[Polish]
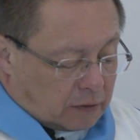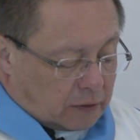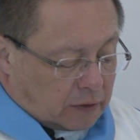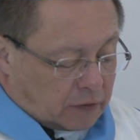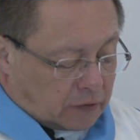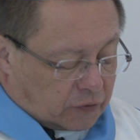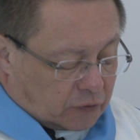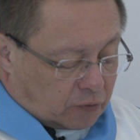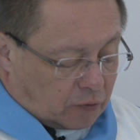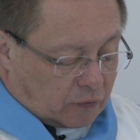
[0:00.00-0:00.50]

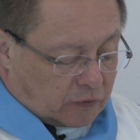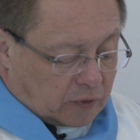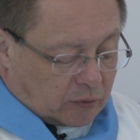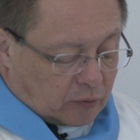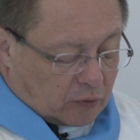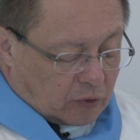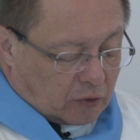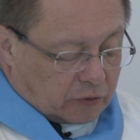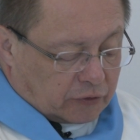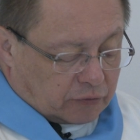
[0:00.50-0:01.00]
jest
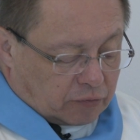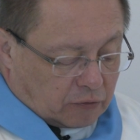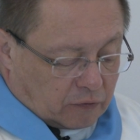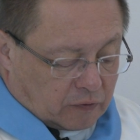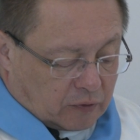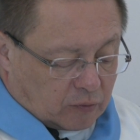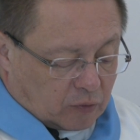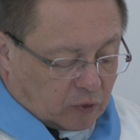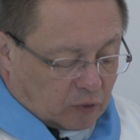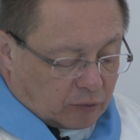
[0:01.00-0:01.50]
słowem,
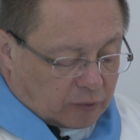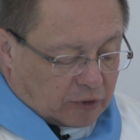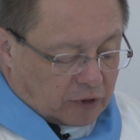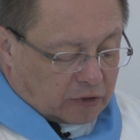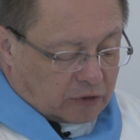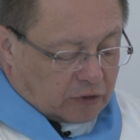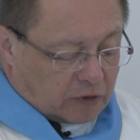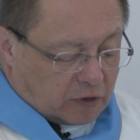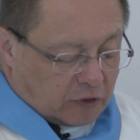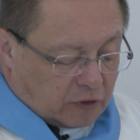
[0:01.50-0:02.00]
słowem
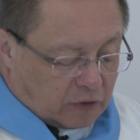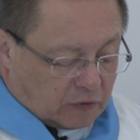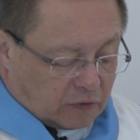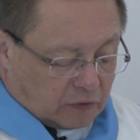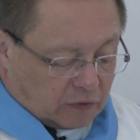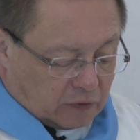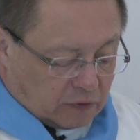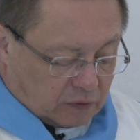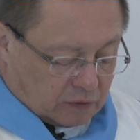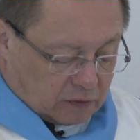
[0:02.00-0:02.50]

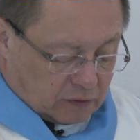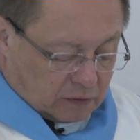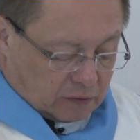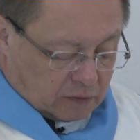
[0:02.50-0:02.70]
obietnicy.